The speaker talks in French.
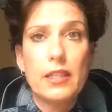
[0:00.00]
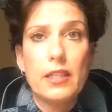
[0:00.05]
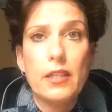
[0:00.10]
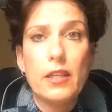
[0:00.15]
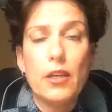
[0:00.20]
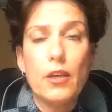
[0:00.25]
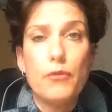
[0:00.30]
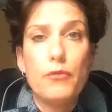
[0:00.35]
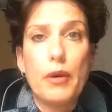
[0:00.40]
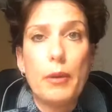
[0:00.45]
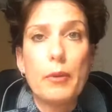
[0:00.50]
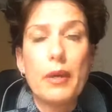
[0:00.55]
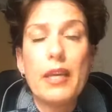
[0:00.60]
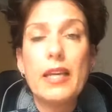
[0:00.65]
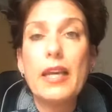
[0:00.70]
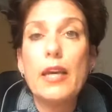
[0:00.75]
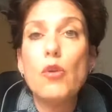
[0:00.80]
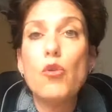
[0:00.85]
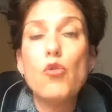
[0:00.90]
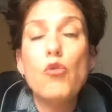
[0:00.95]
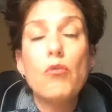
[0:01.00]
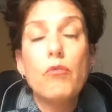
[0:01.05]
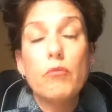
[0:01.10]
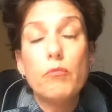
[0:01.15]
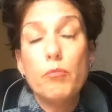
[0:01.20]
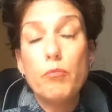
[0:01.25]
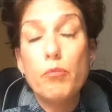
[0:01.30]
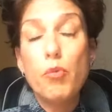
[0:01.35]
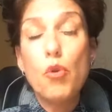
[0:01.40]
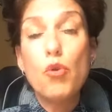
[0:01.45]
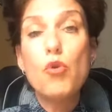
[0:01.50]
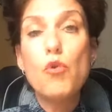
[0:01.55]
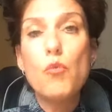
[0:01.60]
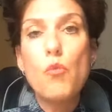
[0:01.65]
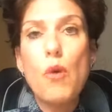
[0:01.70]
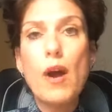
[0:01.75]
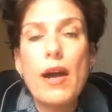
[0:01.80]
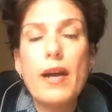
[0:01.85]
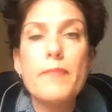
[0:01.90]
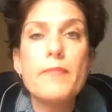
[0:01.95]
euh, fabriquée ou beaucoup
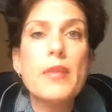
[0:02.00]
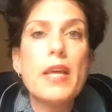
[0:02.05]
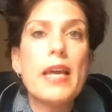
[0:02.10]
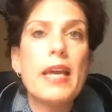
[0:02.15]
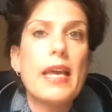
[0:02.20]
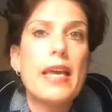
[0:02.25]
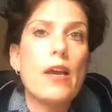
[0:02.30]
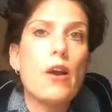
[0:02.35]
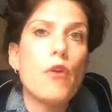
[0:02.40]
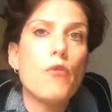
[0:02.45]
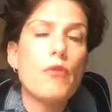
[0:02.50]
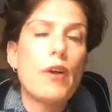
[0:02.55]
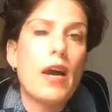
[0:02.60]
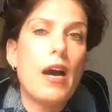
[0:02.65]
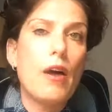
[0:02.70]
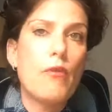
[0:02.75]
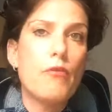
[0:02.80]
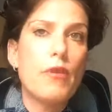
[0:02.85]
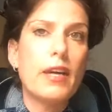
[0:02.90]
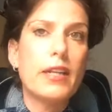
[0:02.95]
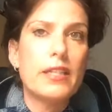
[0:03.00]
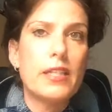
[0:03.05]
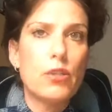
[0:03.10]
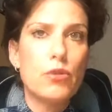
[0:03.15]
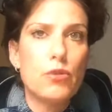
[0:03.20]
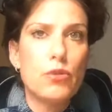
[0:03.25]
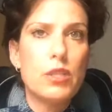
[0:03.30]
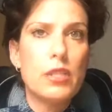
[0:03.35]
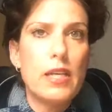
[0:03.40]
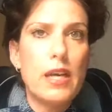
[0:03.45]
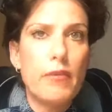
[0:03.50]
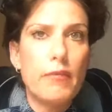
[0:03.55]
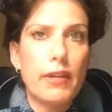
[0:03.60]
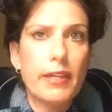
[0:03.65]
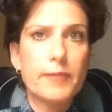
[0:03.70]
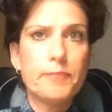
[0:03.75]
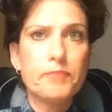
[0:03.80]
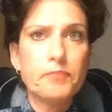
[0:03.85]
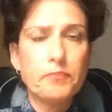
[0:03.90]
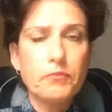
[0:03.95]
moins et on va avoir des soucis
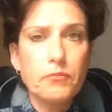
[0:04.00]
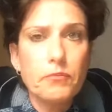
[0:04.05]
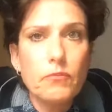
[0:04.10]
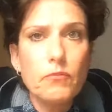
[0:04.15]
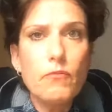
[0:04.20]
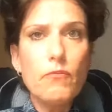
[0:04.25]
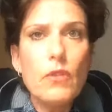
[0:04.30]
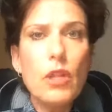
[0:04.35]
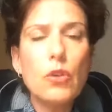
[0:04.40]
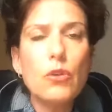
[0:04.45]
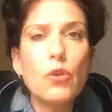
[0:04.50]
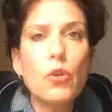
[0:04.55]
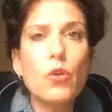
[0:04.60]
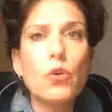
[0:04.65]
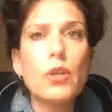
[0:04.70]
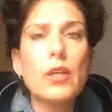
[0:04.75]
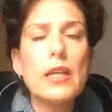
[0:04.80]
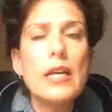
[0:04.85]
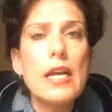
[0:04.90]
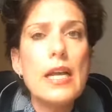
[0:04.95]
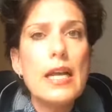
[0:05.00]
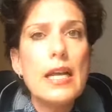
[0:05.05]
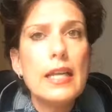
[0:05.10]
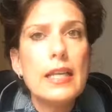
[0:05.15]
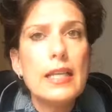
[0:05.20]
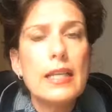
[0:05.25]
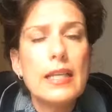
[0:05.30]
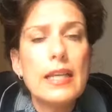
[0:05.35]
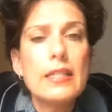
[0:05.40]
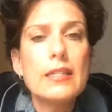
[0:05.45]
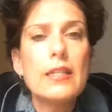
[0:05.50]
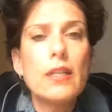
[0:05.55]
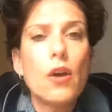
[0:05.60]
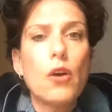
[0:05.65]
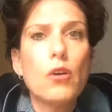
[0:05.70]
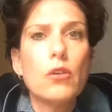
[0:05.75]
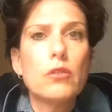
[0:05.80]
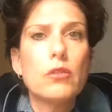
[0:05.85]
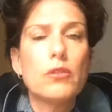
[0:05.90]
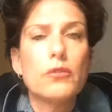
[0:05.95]
avec. Donc, qu'est-ce
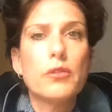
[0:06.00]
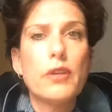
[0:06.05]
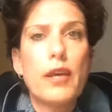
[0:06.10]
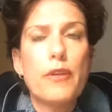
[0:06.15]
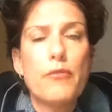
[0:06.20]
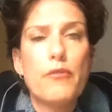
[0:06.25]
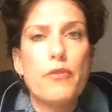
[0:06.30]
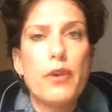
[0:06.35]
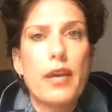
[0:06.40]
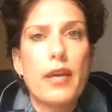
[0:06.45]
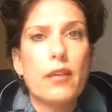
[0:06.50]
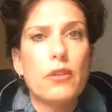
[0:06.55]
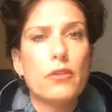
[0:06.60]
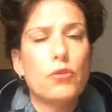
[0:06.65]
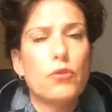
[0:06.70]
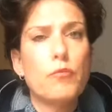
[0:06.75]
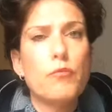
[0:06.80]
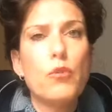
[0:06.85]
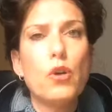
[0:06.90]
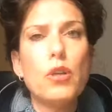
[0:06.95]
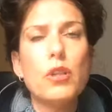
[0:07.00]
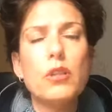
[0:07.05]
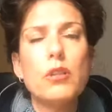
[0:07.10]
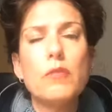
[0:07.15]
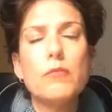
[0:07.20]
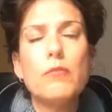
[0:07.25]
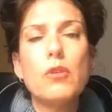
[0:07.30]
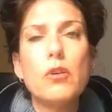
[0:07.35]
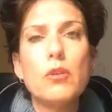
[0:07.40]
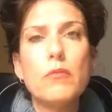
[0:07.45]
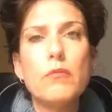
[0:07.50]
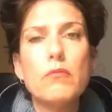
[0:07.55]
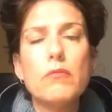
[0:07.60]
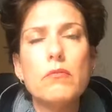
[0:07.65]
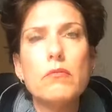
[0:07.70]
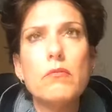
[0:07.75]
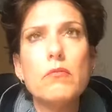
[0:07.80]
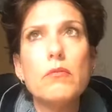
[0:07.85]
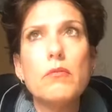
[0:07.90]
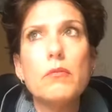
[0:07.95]
qu'on devrait faire Donc, mon, mon,
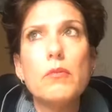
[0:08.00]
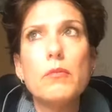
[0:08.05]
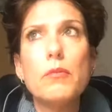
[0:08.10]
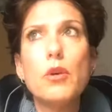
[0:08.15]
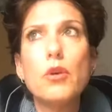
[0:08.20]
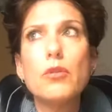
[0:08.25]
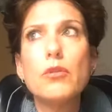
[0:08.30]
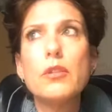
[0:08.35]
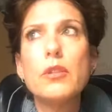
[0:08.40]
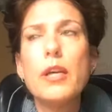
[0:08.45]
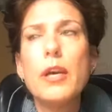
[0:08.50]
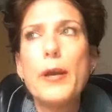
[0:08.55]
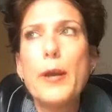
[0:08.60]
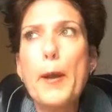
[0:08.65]
mon,